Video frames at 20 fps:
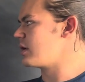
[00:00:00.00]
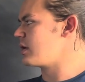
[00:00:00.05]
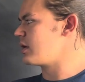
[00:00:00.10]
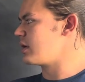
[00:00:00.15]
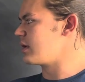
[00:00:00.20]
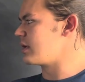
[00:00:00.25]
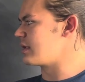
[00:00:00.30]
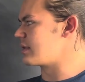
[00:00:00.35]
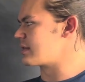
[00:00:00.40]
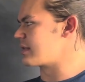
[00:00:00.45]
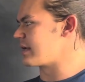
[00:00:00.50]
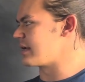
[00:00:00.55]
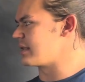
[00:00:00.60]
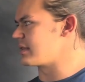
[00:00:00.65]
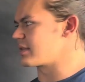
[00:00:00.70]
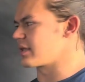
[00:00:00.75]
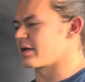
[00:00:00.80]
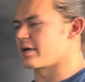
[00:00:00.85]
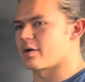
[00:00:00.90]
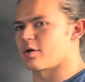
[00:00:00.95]
y
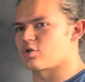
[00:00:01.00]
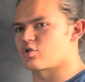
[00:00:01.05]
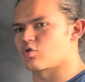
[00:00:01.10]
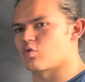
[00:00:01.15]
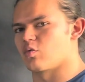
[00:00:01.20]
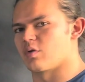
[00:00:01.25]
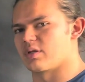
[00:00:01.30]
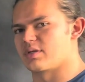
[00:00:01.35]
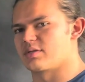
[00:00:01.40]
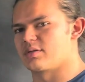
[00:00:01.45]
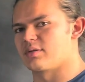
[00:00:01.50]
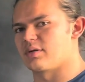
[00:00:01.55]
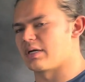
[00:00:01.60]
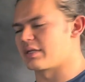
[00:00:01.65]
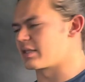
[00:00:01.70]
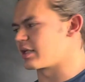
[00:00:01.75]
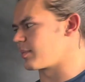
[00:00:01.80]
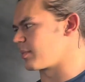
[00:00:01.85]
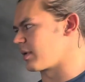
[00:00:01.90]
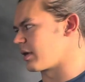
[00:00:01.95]
30 air squats. Al
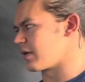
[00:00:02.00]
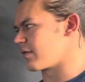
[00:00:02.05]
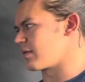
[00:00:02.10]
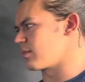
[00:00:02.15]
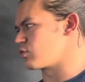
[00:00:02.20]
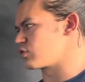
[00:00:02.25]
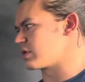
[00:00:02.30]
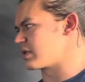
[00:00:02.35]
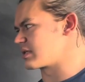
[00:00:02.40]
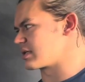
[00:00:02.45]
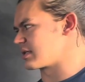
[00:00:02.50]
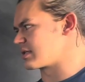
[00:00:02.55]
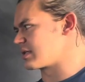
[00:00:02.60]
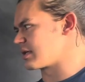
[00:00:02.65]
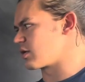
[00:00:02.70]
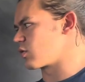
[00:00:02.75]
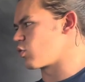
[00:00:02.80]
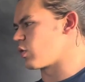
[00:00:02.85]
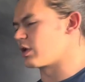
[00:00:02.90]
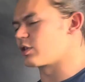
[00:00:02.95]
terminar vamos a descansar
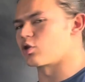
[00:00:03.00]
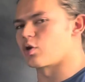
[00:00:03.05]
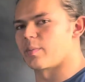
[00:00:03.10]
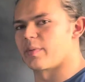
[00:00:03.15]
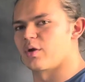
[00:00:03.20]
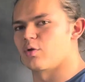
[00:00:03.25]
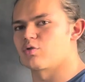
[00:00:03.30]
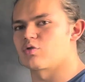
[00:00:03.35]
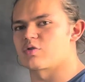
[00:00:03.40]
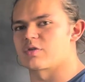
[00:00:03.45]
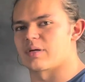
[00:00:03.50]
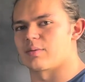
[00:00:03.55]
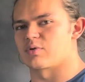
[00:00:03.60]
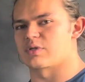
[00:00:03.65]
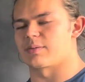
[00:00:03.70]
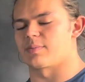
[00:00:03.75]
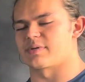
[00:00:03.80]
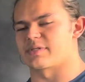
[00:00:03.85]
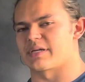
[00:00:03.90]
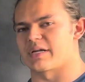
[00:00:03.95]
4 minutos y vamos
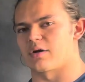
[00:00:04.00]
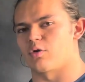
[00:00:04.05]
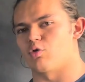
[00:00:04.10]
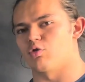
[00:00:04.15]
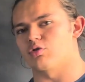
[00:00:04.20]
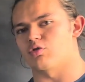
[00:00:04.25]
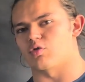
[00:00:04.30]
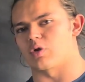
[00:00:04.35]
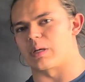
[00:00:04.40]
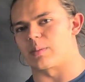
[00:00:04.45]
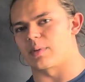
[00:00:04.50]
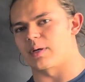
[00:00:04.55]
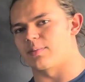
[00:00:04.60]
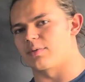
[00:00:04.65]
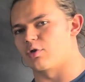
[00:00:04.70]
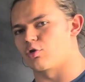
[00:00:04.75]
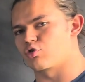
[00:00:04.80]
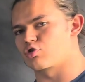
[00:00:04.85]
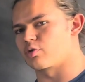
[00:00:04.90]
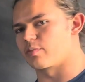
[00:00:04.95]
a pasar a otro AMRAP de
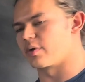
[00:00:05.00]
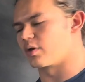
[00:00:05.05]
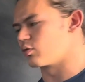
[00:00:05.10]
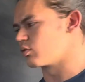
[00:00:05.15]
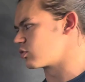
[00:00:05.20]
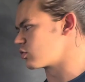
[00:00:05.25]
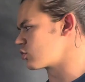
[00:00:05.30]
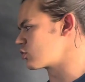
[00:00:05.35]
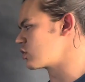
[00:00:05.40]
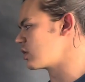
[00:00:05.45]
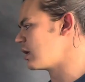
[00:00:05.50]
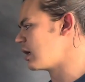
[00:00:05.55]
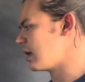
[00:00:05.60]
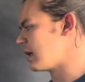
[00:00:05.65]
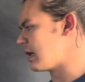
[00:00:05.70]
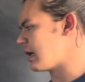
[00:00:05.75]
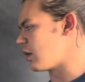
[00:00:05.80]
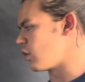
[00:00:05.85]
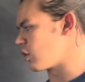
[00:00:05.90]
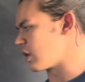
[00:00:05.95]
8 minutos,
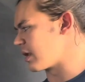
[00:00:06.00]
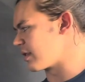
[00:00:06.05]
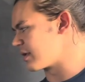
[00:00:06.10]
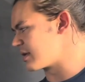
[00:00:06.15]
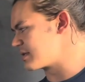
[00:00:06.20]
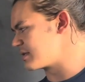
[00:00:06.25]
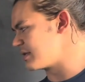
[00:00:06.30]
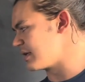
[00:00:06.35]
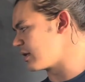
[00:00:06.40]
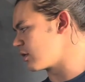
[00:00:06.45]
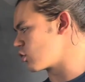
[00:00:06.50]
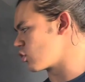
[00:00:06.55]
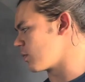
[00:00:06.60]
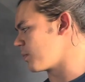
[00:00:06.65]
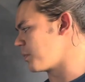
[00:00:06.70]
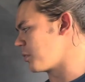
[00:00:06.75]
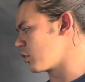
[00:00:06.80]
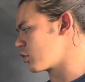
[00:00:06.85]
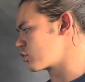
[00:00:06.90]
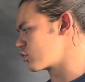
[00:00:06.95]
ahora de 5
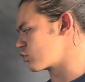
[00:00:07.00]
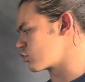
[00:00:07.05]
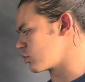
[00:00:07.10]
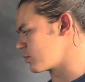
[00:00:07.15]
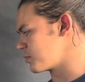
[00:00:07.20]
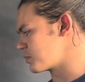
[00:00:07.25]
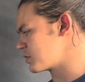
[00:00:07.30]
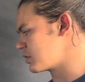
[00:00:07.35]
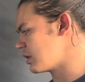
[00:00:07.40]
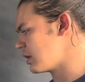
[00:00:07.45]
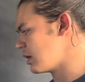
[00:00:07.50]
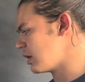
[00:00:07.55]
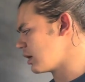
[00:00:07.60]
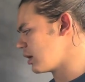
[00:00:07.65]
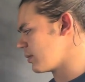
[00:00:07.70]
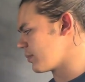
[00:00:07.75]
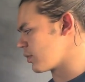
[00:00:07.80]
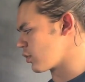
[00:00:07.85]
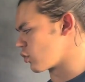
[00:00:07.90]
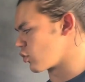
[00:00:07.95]
box jumps,
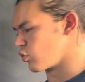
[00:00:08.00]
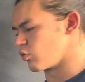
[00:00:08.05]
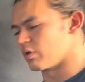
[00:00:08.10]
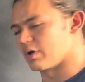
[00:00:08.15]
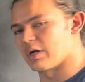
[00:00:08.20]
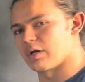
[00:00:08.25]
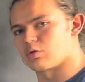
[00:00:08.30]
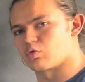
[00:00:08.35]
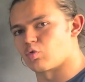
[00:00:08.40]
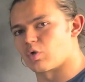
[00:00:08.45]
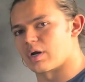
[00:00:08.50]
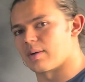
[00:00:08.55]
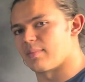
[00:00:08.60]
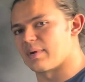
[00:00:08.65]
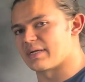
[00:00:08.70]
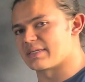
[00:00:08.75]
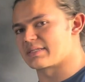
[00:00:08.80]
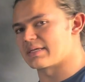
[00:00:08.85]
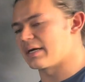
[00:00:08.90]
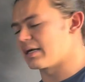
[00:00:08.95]
pero con una altura
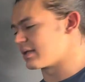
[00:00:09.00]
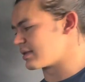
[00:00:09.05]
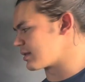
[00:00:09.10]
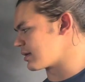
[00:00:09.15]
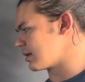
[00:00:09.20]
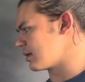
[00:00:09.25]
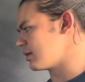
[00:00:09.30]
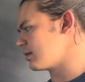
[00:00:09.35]
más alta.